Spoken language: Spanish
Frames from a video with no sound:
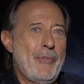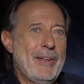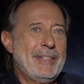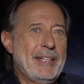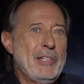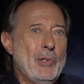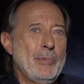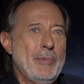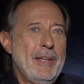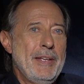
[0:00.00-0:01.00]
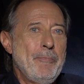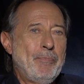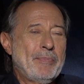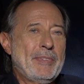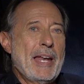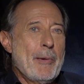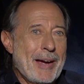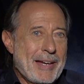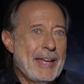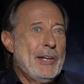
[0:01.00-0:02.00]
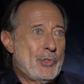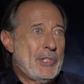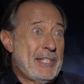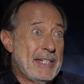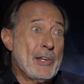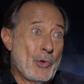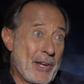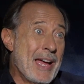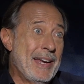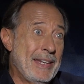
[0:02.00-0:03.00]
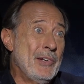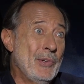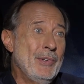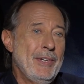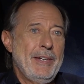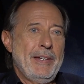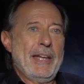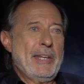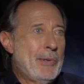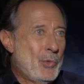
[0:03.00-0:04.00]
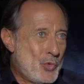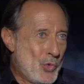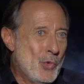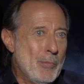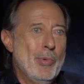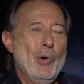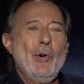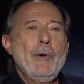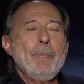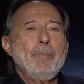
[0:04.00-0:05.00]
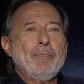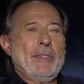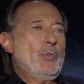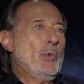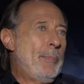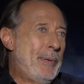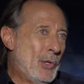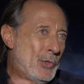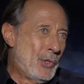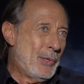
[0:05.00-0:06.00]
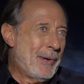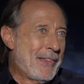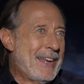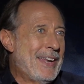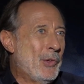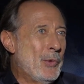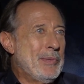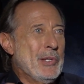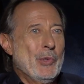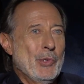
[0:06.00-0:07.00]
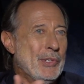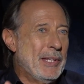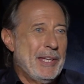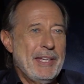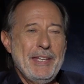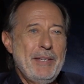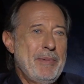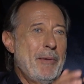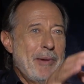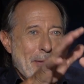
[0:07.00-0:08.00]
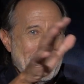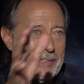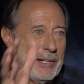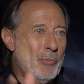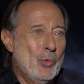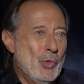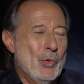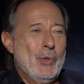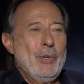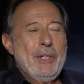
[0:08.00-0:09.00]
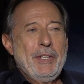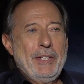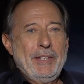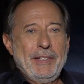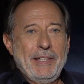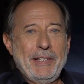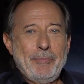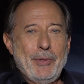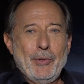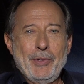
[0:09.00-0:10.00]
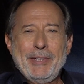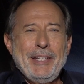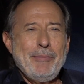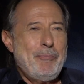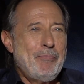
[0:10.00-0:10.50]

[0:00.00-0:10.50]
fantástico trabajar en los escenarios reales, ¿no? Arriba de un jumbo, tuve pilotos de verdad al lado mío donde me hablaban del mundo, de, pero de,